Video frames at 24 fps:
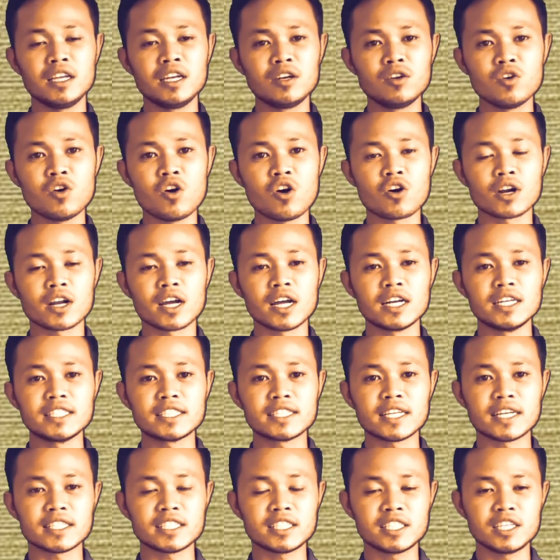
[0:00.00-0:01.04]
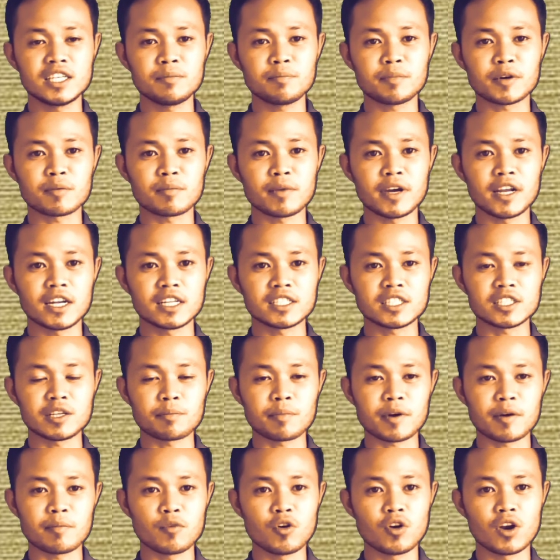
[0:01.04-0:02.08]
induk organisasi permainan
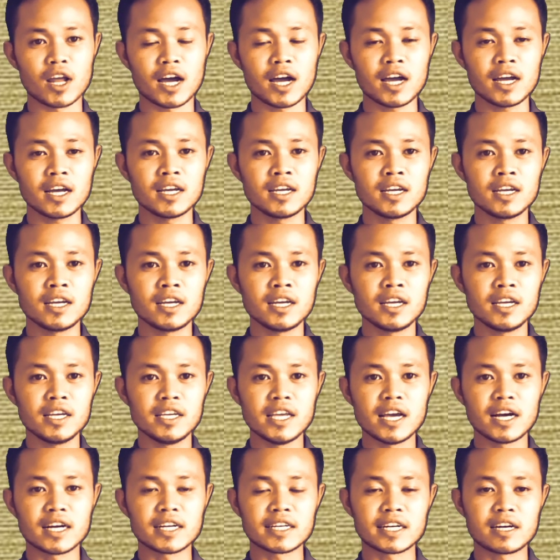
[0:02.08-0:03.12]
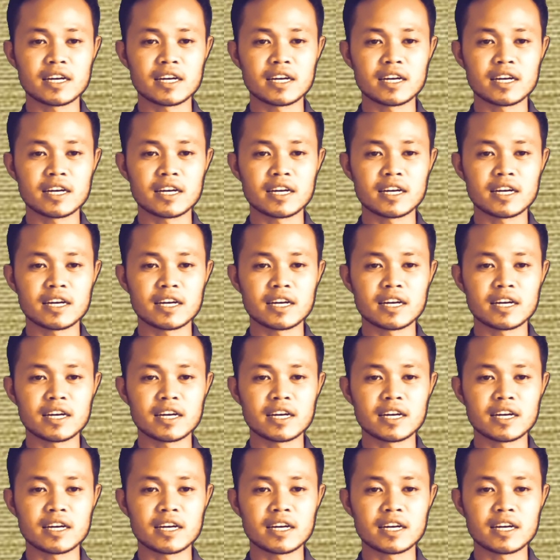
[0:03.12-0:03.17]
sepak bola yang